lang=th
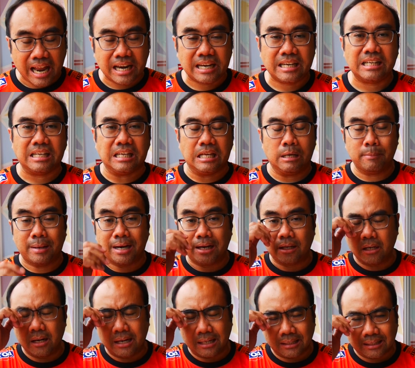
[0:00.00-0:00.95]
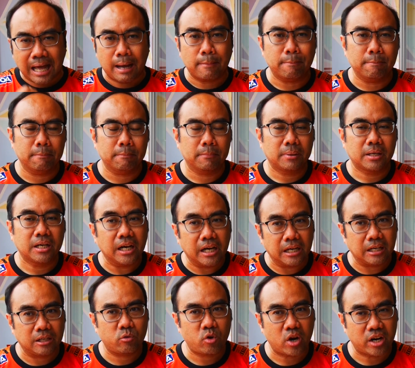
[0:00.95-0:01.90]
การนี้มันต่ำเกิ
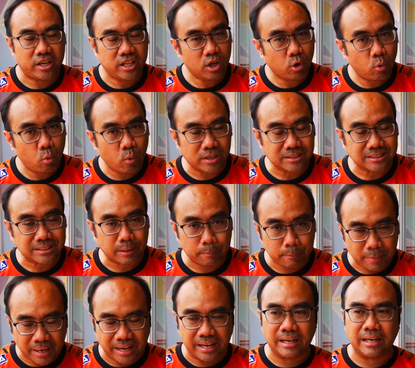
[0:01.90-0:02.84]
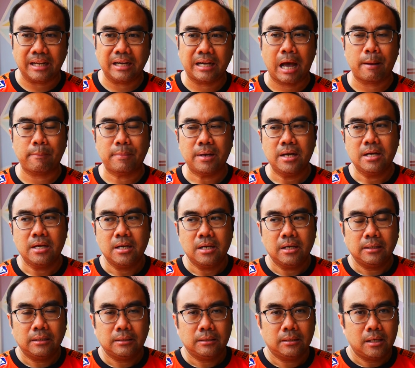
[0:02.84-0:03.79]
นกว่าที่ควรจะเป็นนะครับ
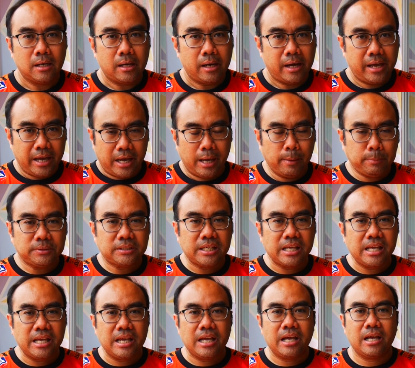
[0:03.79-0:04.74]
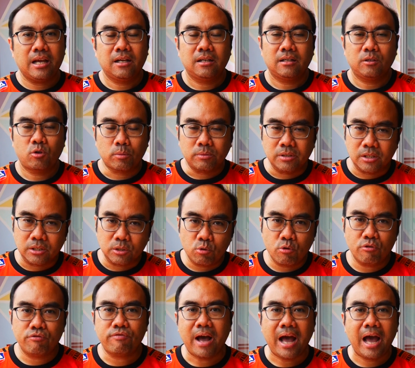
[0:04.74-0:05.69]
AFC รวมถึง
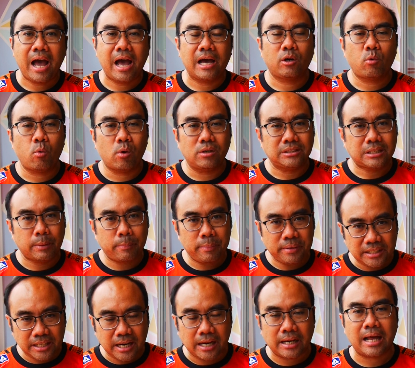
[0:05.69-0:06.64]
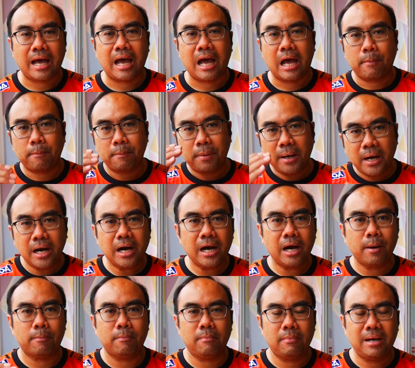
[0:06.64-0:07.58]
ยูฟาควรจะพิจารณา
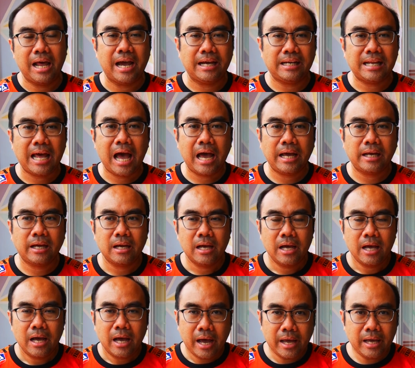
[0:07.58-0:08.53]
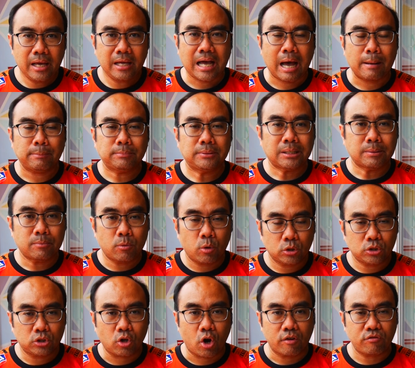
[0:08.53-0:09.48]
เพิ่มรายได้ให้กับสโม
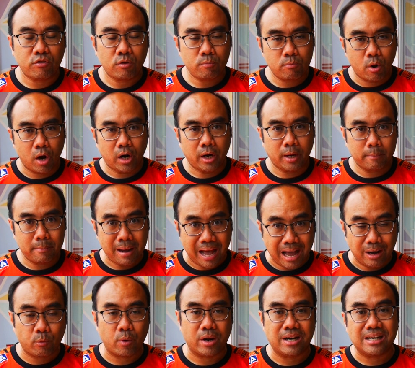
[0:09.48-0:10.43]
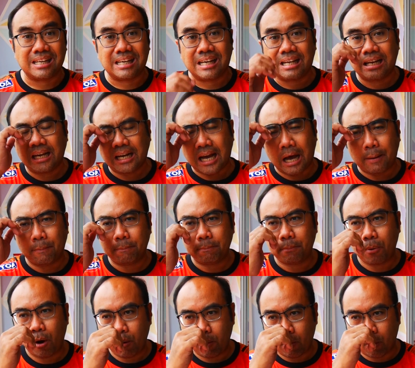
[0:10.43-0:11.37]
สรฟุตบอลมากกว่านี้นะครับ
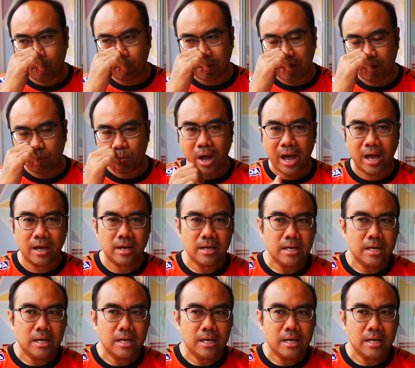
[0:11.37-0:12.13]
เพราะผมคิดว่า